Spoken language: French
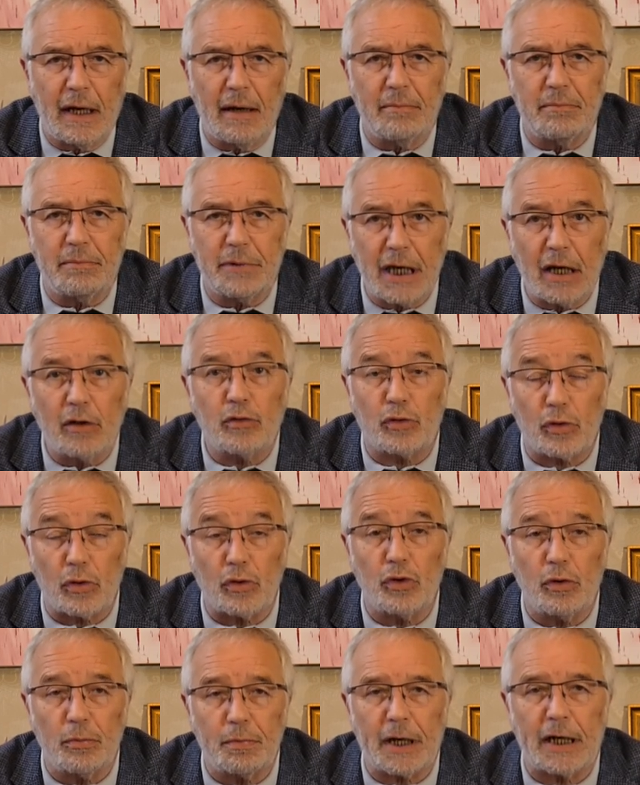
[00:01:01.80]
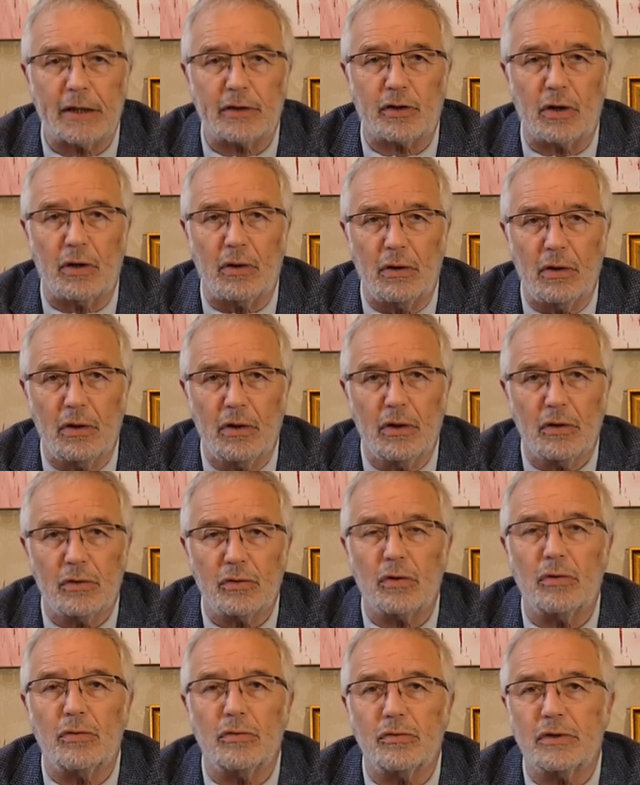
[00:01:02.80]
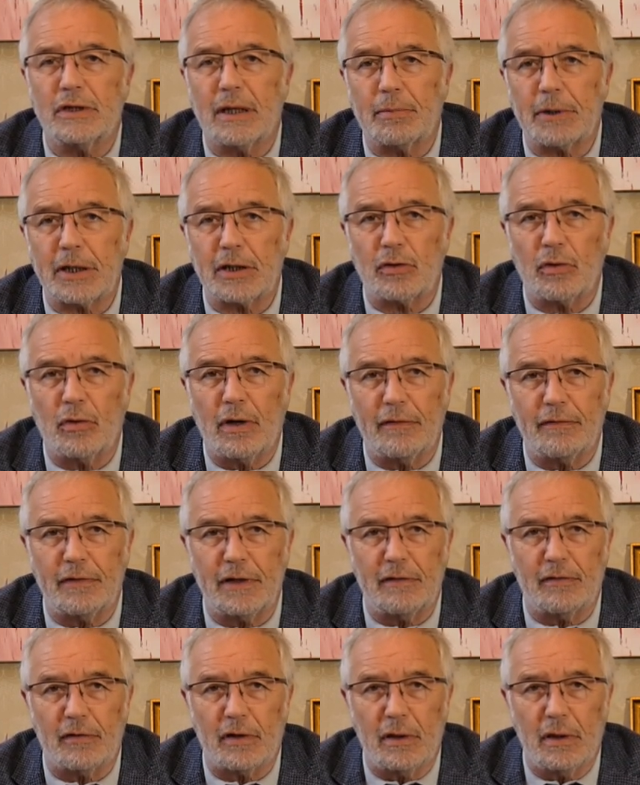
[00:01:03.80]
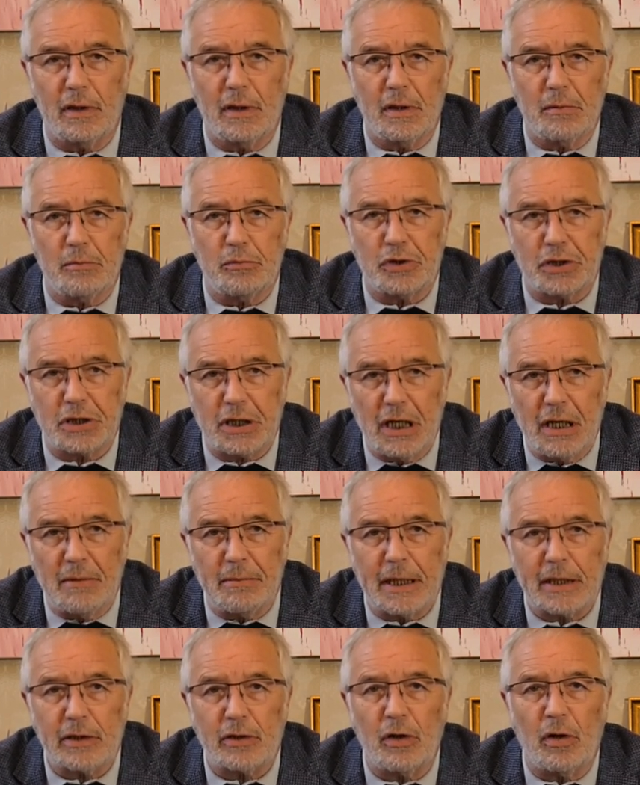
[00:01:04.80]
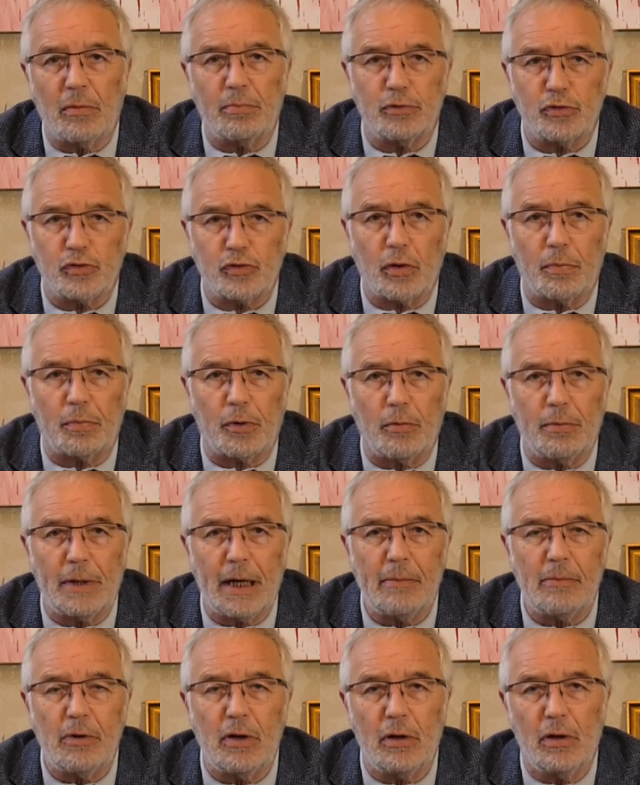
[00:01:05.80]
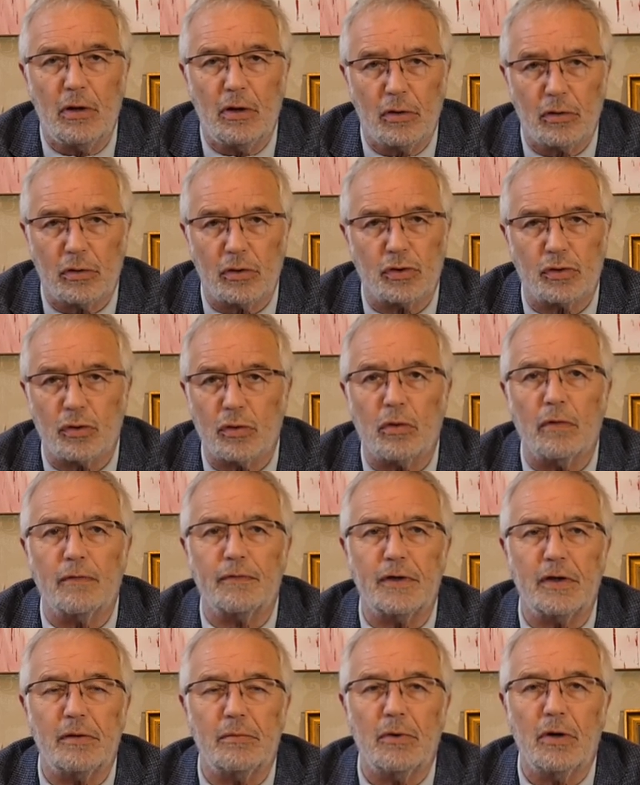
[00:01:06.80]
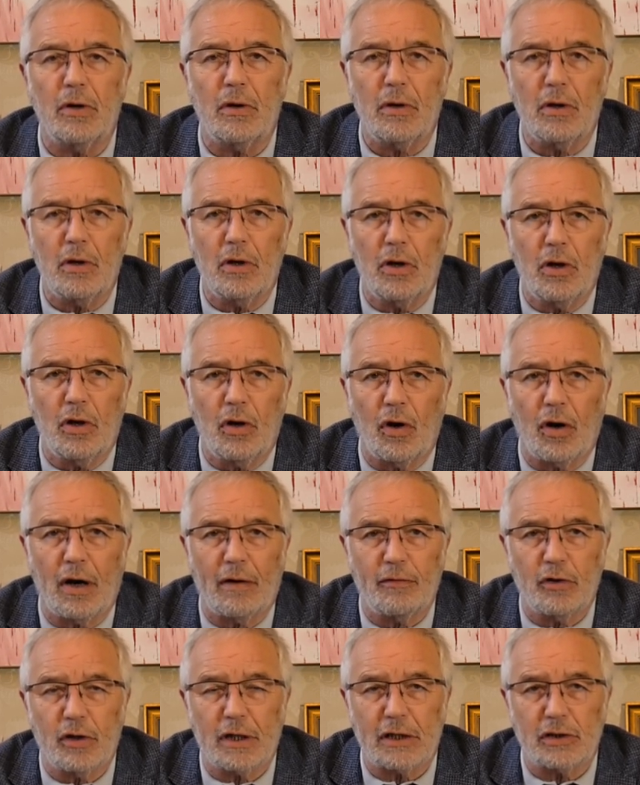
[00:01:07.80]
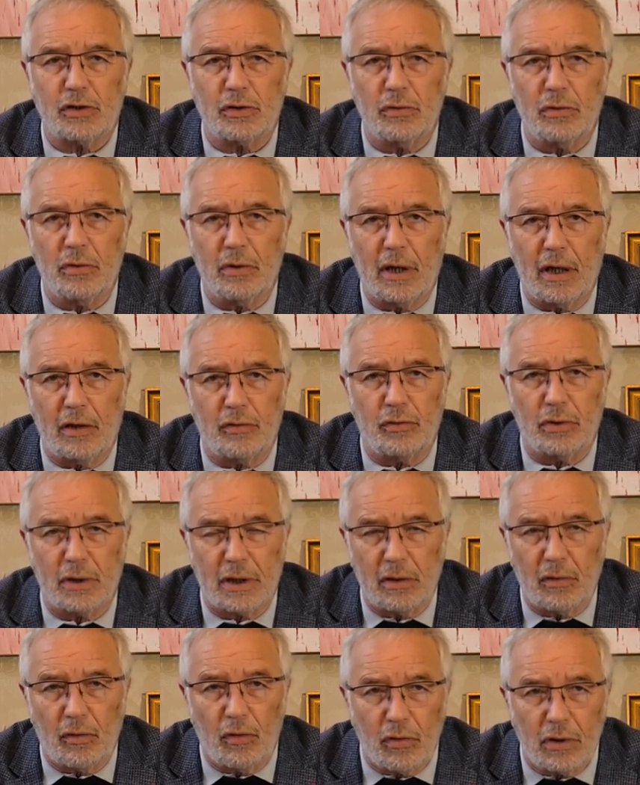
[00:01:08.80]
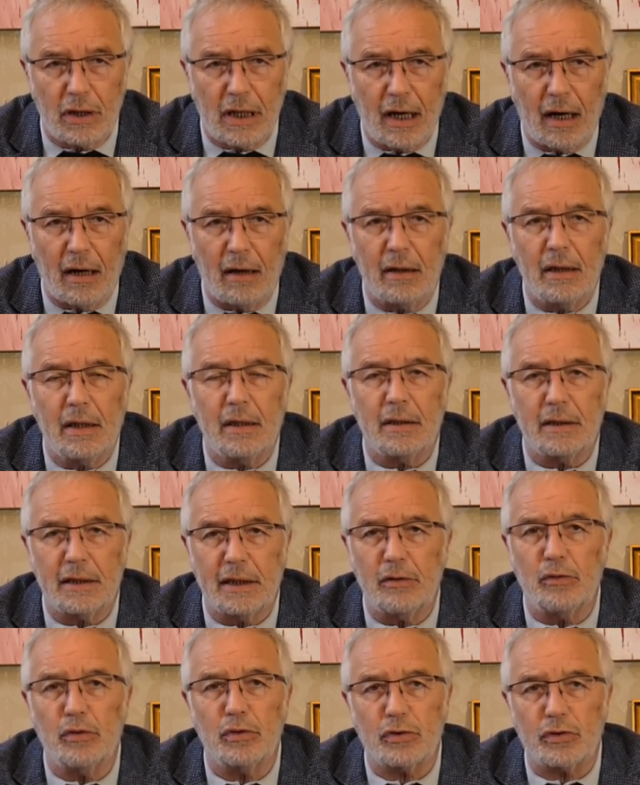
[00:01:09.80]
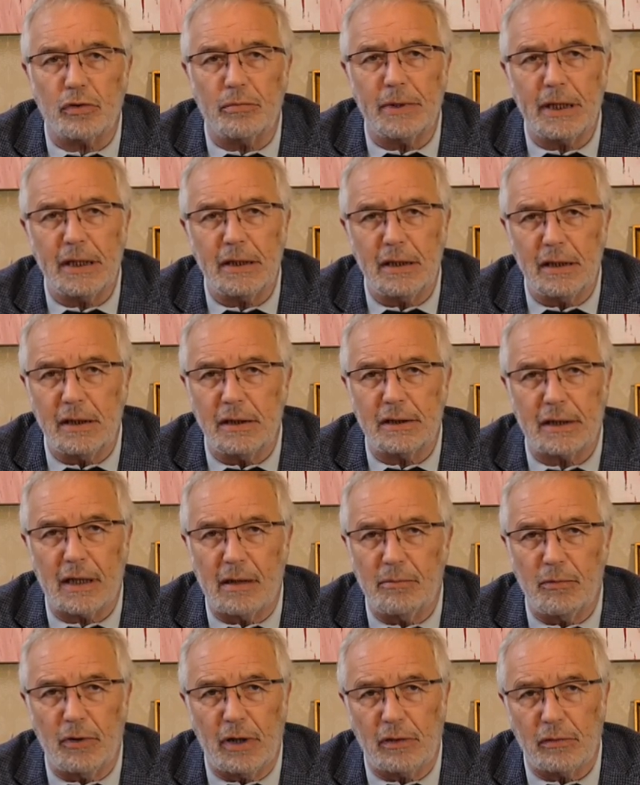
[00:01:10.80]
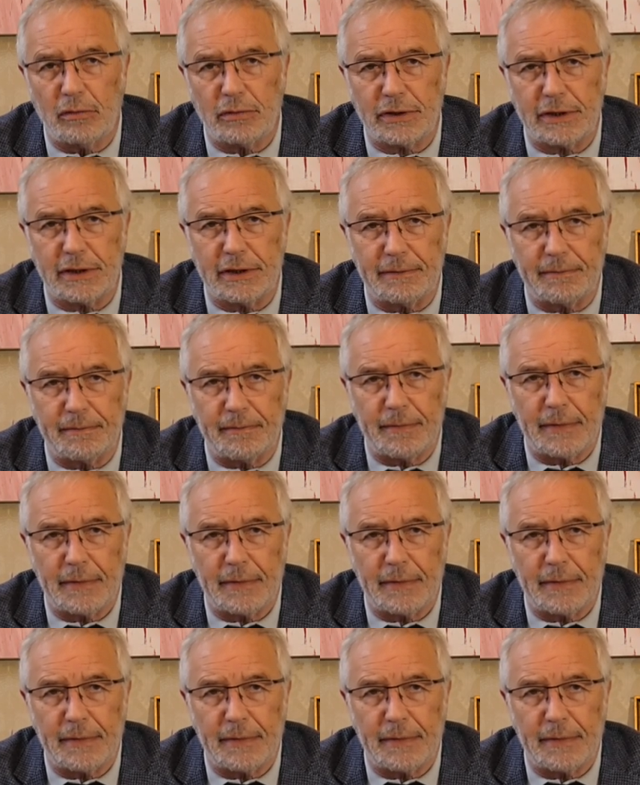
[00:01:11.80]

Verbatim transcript: un bien curieux printemps que nous nous apprêtons à vivre, puisqu'il est maintenant plus que probable que ce confinement aura vocation à durer au-delà des deux semaines initialement annoncées.